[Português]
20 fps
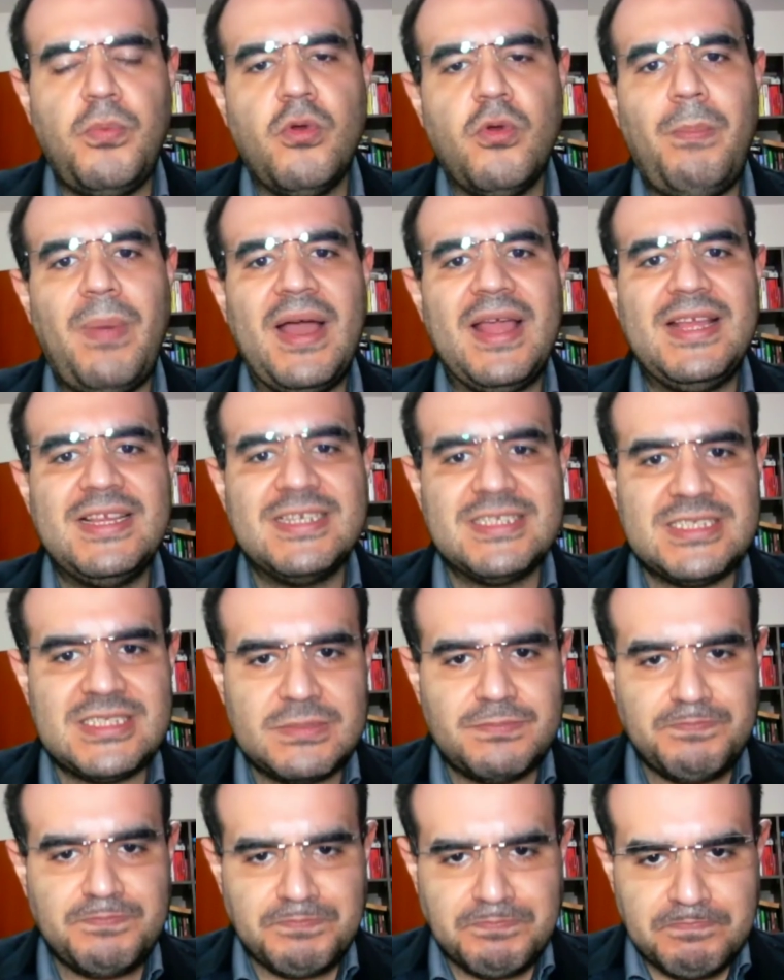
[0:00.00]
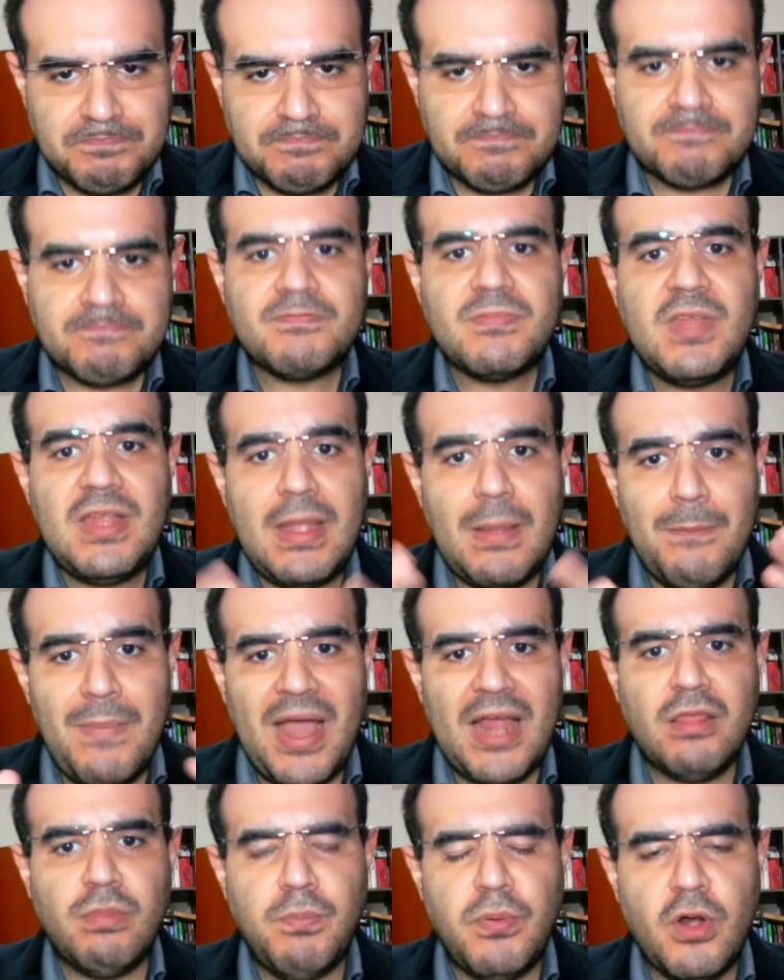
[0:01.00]
por um país
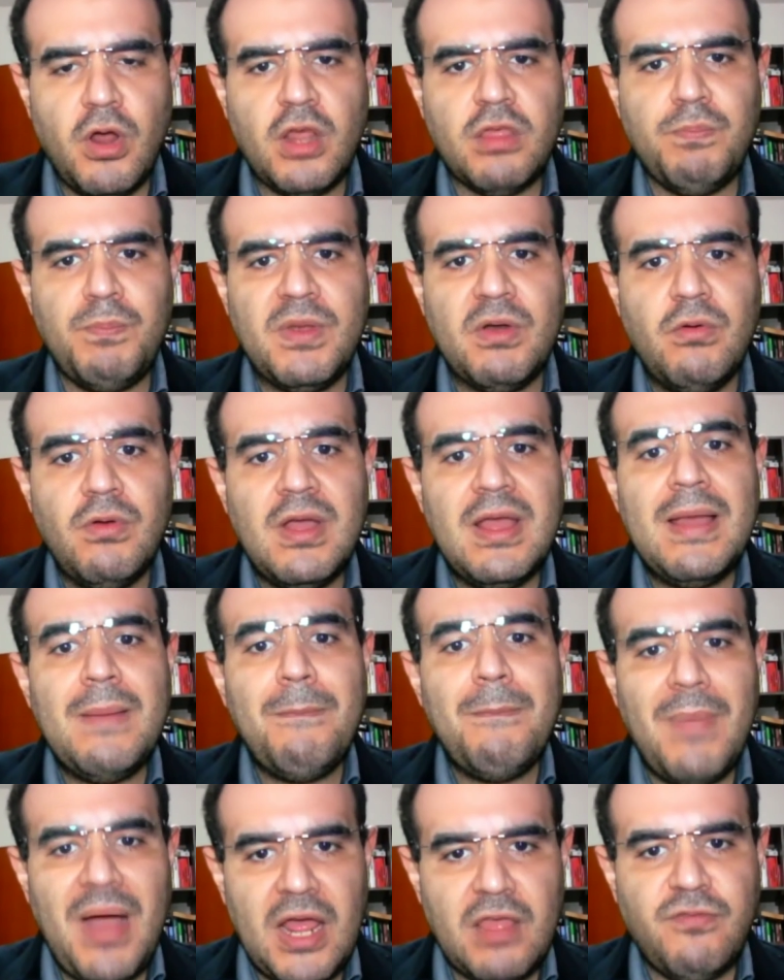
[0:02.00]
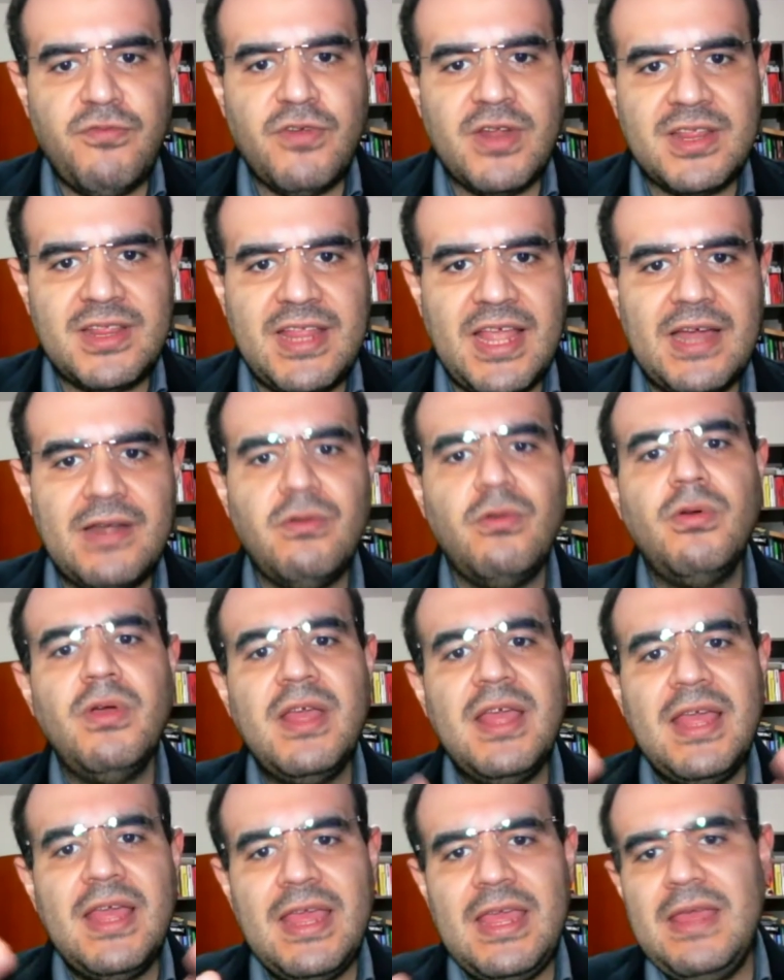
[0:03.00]
mais próspero, mais fraterno
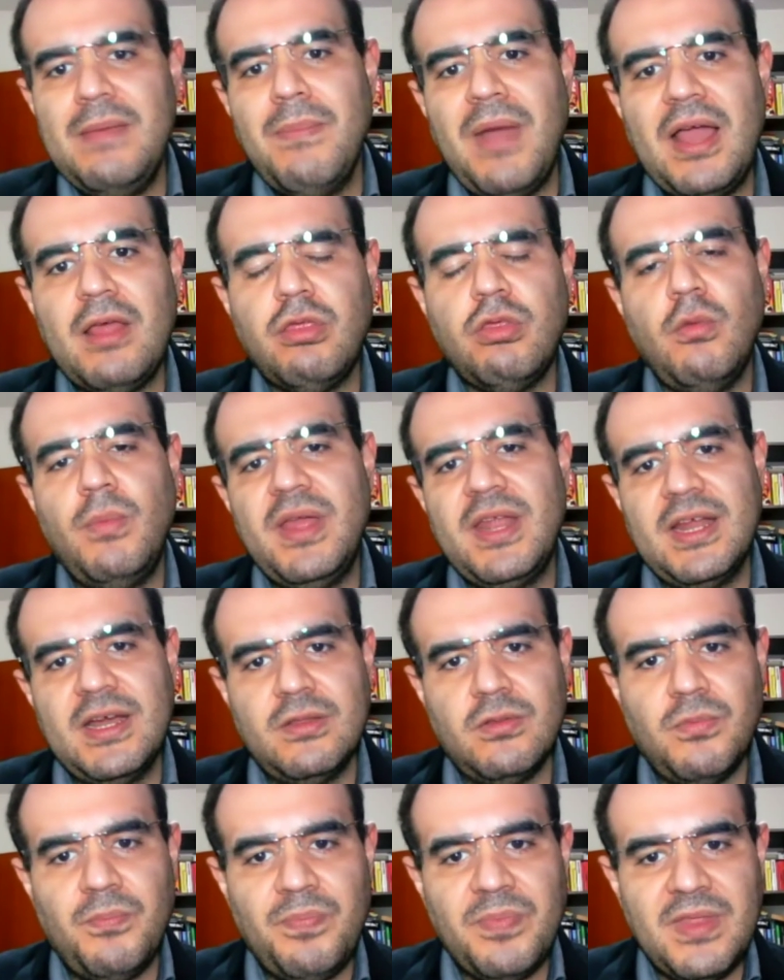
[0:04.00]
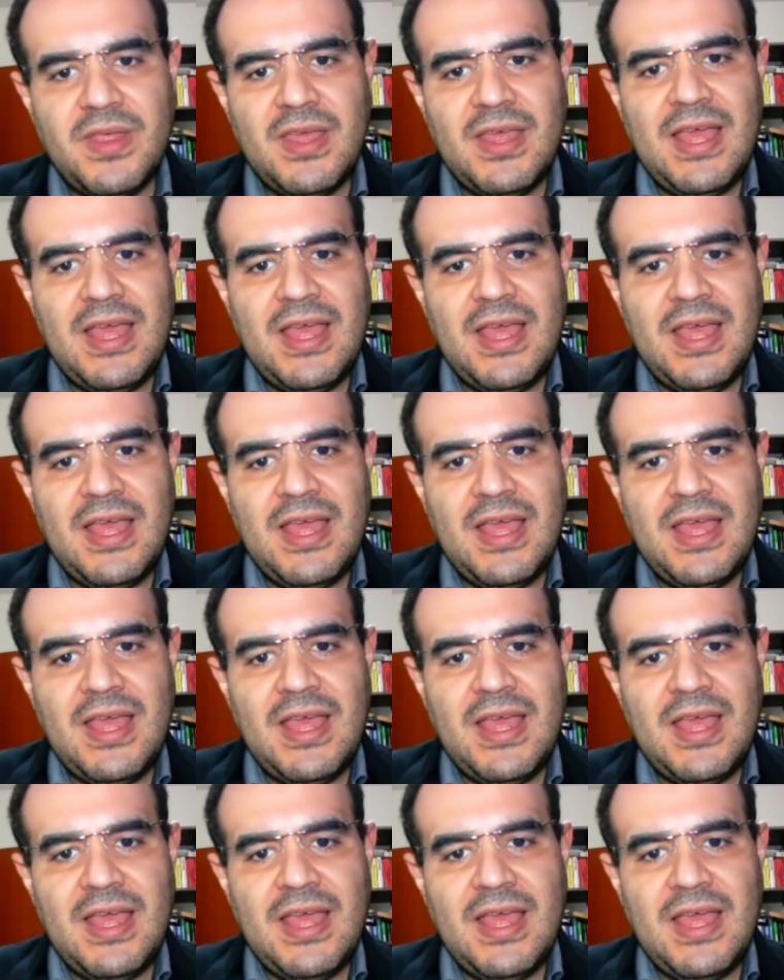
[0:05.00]
e mais soberano.